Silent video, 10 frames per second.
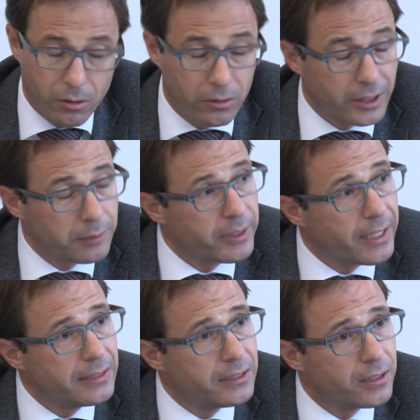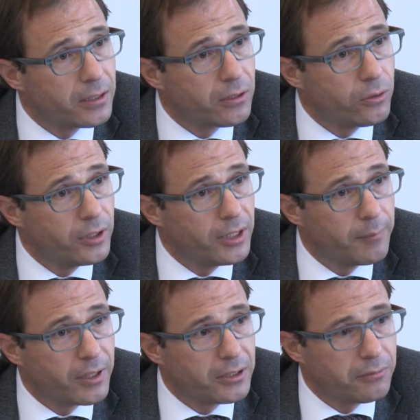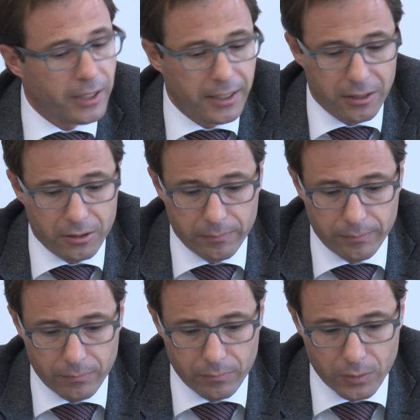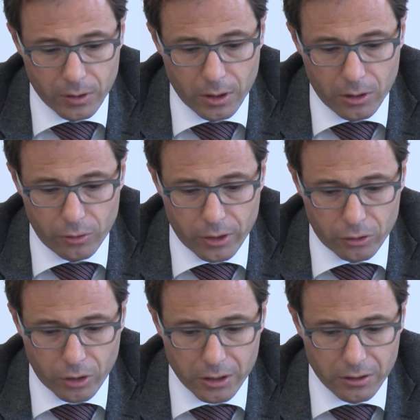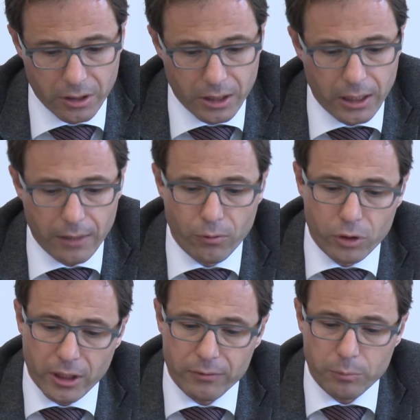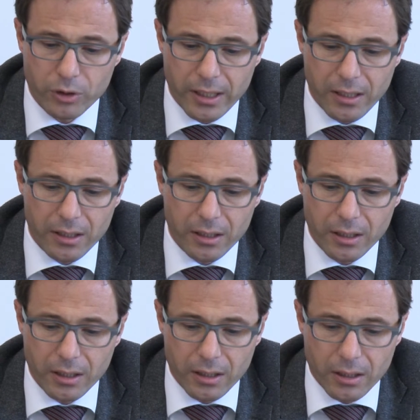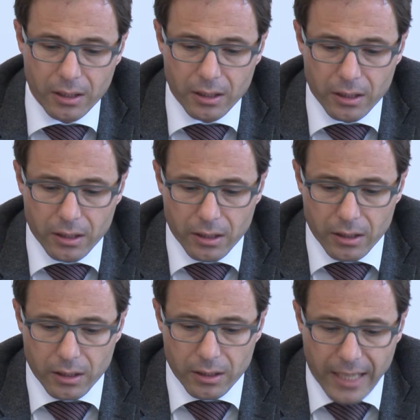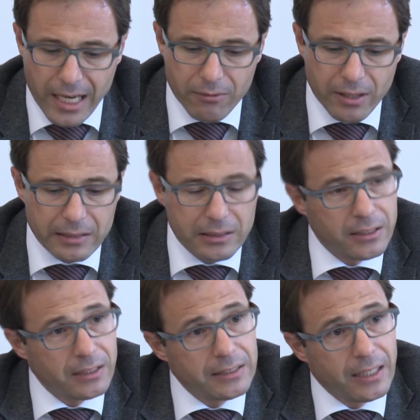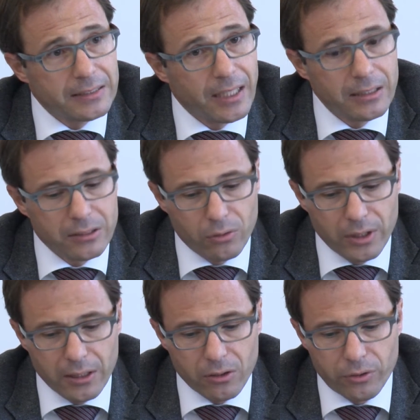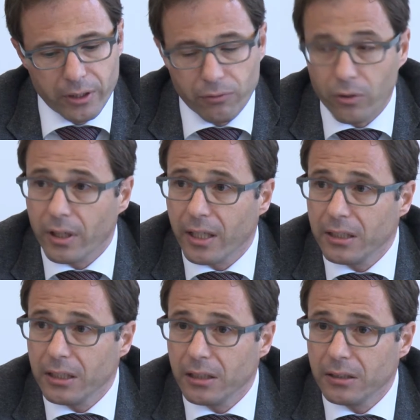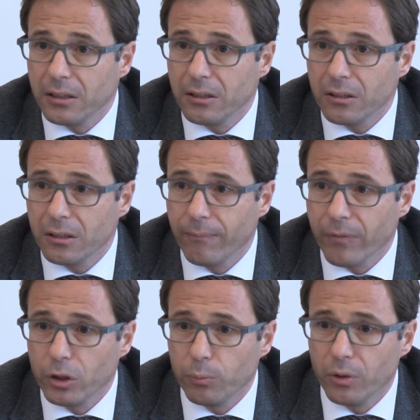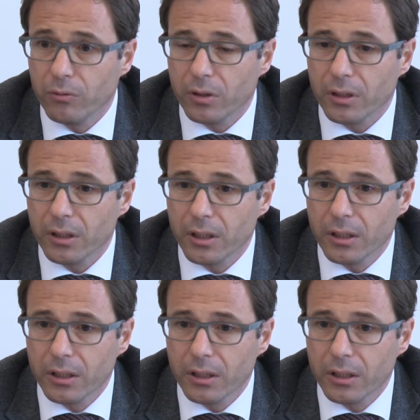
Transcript: Und das begrenzt ihre unternehmerische Freiheit. Und auch dort, wo Geschäftsmodelle nachweislich seit Jahrzehnten solide und erfolgreich sind, spüren wir